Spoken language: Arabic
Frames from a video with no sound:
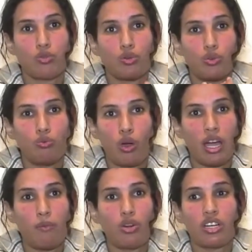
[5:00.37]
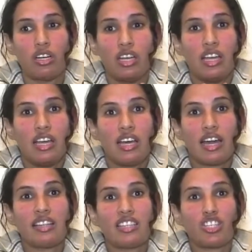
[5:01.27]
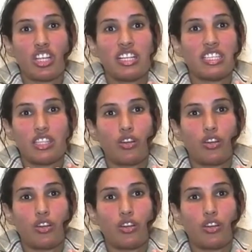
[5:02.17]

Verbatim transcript: تنقول المحامون راه هذاك الشيء اللي